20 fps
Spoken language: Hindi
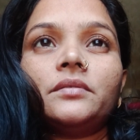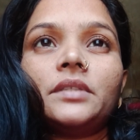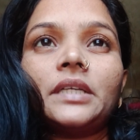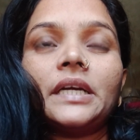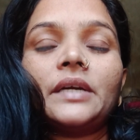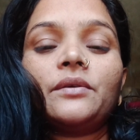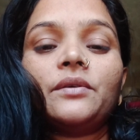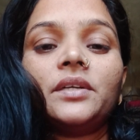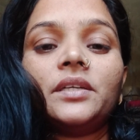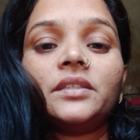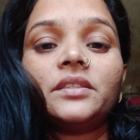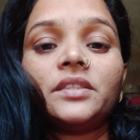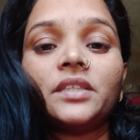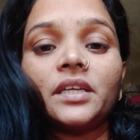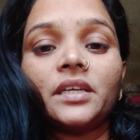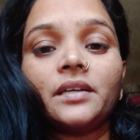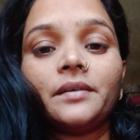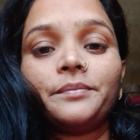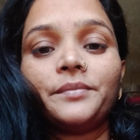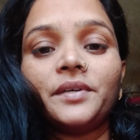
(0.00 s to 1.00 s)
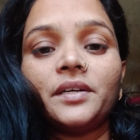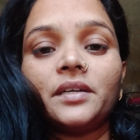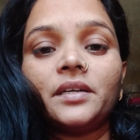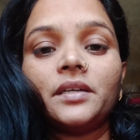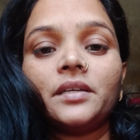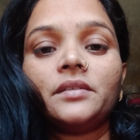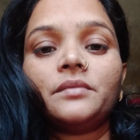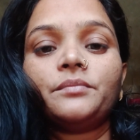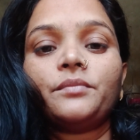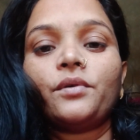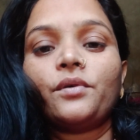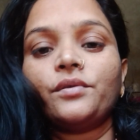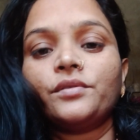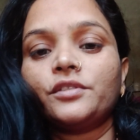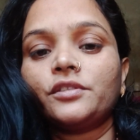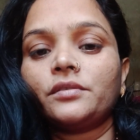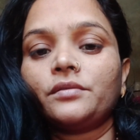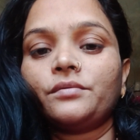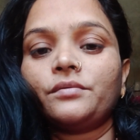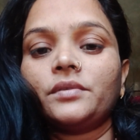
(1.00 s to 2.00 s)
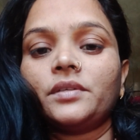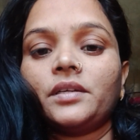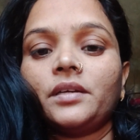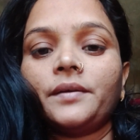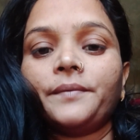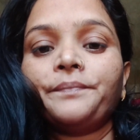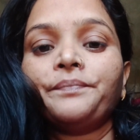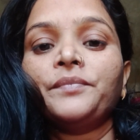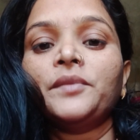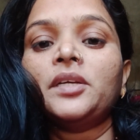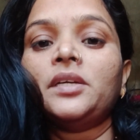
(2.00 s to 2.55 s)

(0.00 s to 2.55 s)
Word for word: रेगुलर चेकअप करना बहुत ज़रूरी है